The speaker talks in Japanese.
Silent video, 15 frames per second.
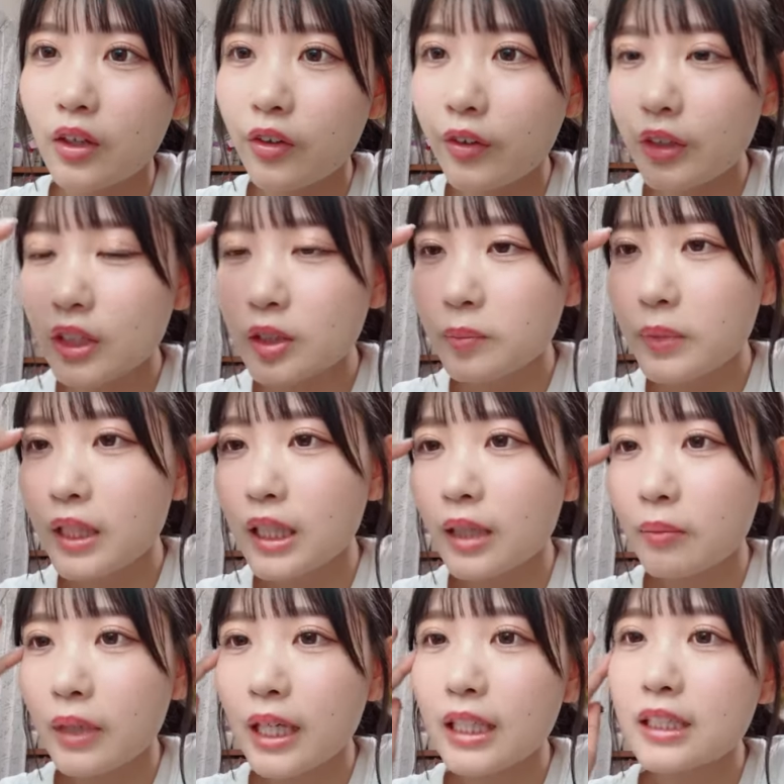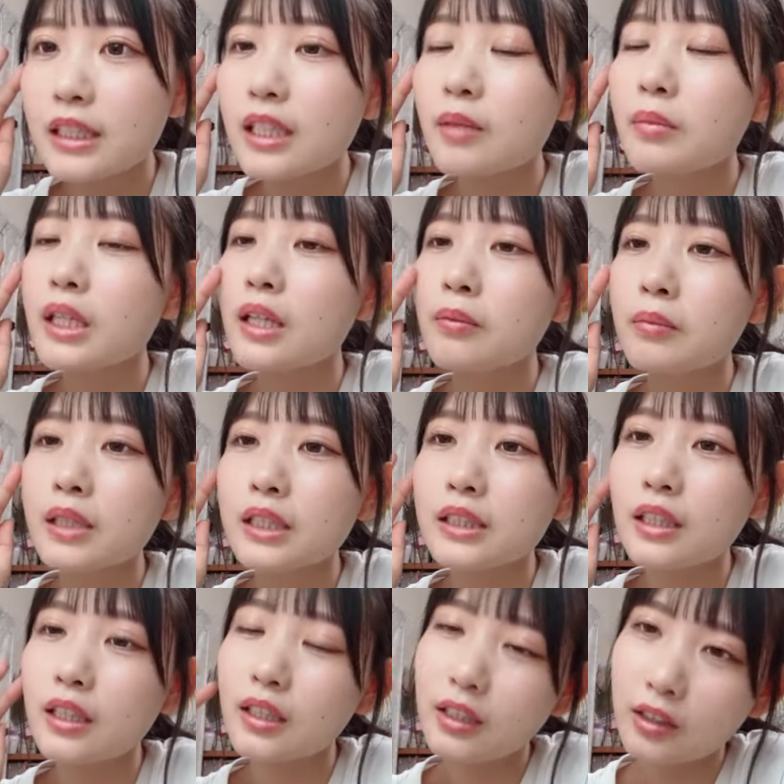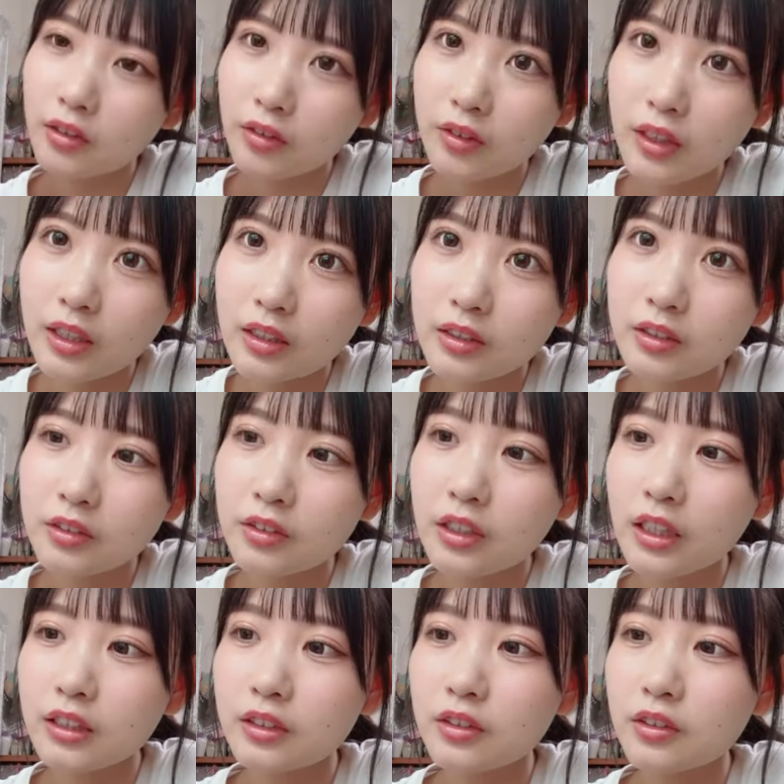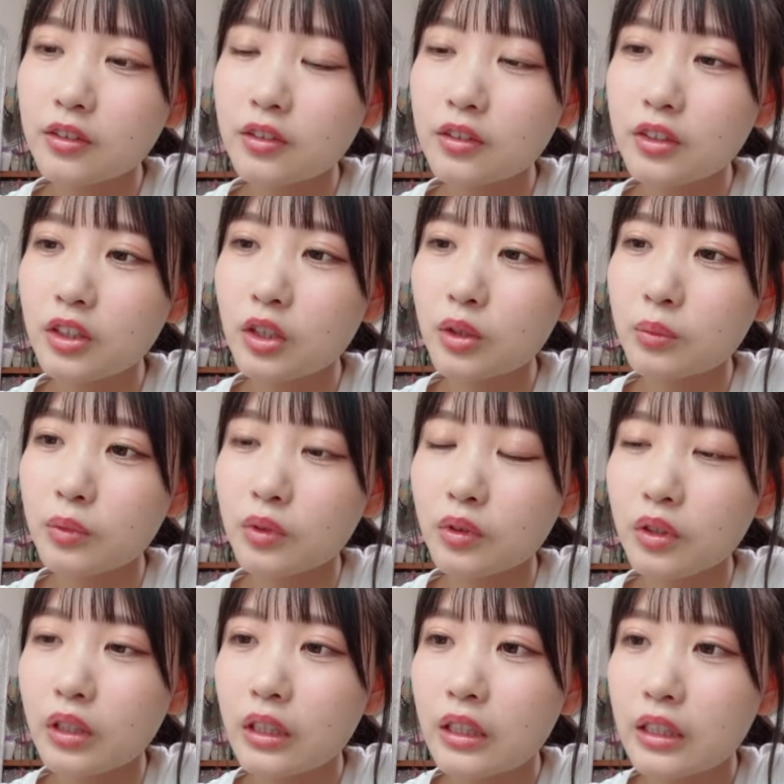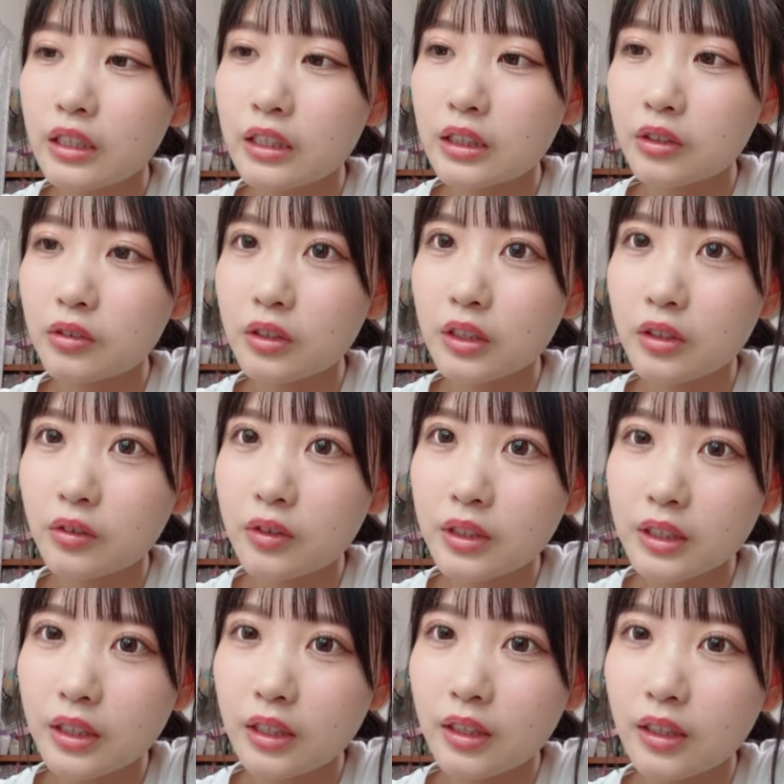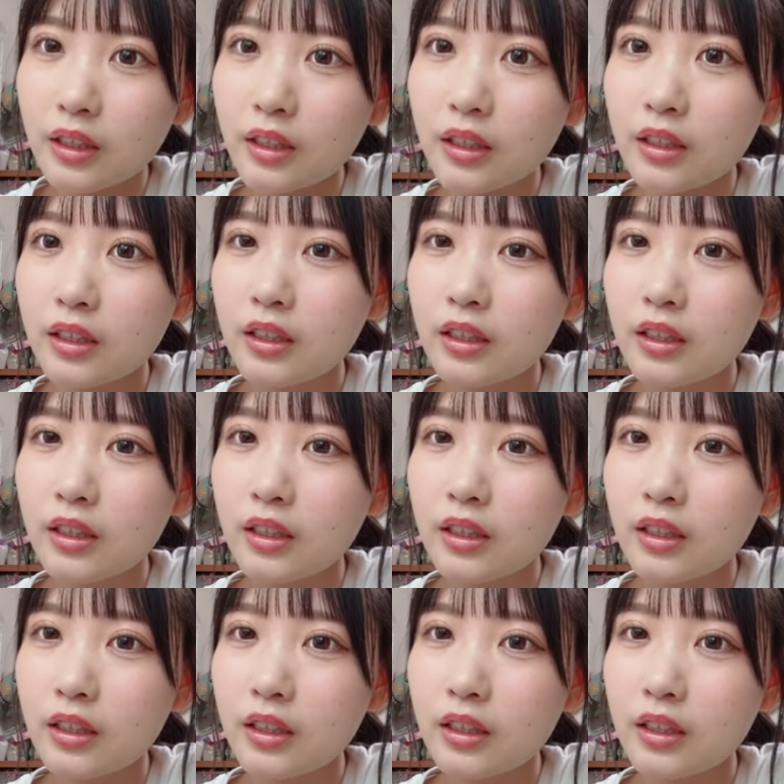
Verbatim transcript: おやつぴ生配信で見てましたありがとねすぐ感想ツイートもしてくれて嬉しかった